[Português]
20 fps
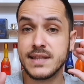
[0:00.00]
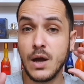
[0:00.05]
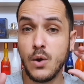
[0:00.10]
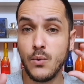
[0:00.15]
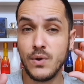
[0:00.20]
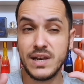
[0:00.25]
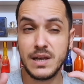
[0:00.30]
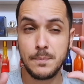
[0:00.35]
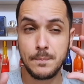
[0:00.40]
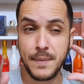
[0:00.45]

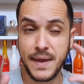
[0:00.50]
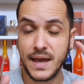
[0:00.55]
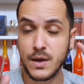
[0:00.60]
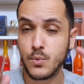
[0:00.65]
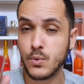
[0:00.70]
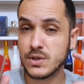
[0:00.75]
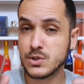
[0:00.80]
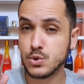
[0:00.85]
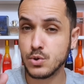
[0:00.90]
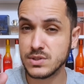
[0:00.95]
então ele
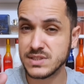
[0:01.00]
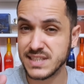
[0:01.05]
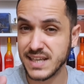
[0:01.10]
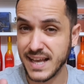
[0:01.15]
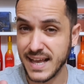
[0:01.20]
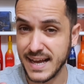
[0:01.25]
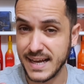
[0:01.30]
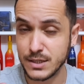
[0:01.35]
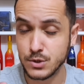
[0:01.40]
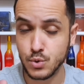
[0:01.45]
pega um
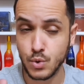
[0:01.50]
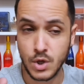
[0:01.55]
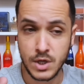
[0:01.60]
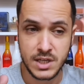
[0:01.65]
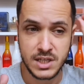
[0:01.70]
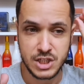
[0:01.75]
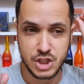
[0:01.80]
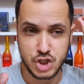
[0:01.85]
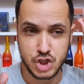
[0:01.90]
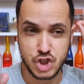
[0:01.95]
adocicado,
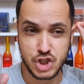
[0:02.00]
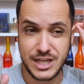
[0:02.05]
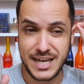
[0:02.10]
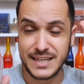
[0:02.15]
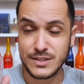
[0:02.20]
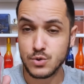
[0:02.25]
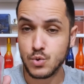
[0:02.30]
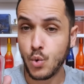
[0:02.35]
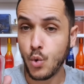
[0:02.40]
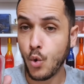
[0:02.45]

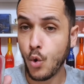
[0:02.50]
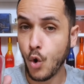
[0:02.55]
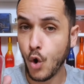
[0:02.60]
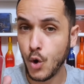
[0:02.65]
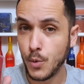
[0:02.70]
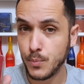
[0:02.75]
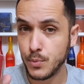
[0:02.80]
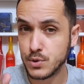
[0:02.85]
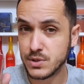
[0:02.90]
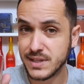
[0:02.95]
já no
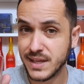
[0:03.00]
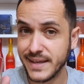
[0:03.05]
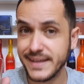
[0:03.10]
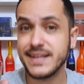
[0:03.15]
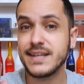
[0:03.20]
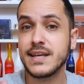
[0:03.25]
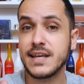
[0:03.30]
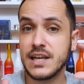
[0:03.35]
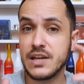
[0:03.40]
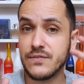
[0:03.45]
corpo
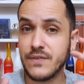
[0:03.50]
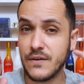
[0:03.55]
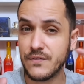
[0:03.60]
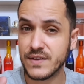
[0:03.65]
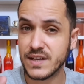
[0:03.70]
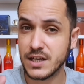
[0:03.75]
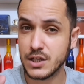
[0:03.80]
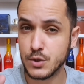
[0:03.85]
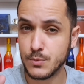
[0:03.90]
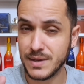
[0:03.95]
dele ele vai
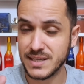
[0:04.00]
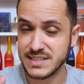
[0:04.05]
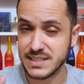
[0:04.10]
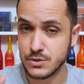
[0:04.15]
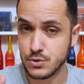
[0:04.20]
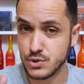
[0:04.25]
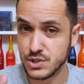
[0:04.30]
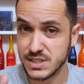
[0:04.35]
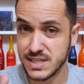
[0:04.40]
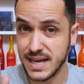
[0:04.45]
ficando mais
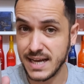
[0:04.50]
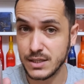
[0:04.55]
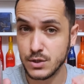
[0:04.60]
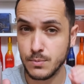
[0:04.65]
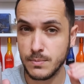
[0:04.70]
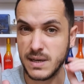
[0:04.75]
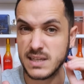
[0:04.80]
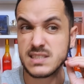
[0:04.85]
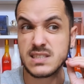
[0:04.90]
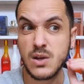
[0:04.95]

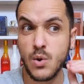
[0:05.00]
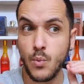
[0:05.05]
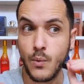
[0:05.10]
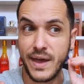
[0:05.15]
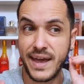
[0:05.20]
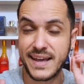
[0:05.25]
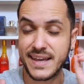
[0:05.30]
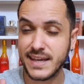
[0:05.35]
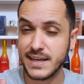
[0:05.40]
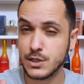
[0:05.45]
adocicado, mas não
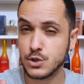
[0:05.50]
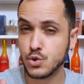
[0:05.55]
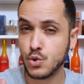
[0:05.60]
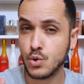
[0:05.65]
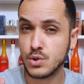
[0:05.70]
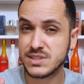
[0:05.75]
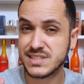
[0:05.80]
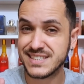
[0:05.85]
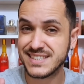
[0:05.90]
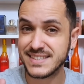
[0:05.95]
é aquele
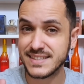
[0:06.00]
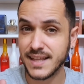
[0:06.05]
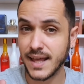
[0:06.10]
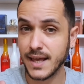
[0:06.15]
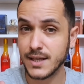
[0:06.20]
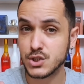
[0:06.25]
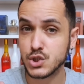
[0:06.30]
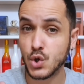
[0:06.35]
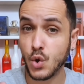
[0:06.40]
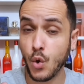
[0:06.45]
doce
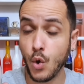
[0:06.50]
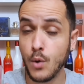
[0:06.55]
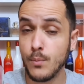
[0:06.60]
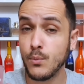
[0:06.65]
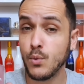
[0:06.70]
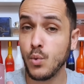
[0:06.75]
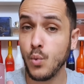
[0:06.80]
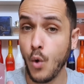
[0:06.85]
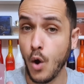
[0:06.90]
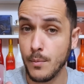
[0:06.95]
intenso
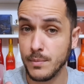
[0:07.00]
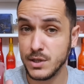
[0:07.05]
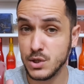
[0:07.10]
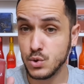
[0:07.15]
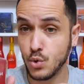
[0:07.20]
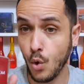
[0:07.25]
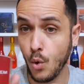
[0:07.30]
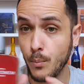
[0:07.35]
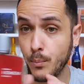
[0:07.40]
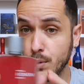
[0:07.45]
como o
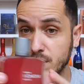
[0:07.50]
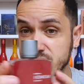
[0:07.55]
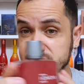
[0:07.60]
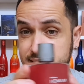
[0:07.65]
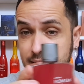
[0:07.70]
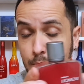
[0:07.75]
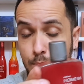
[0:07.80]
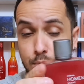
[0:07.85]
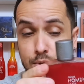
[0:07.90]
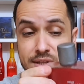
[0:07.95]
amendoim, por
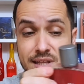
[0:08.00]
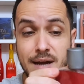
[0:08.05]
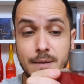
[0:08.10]
exemplo,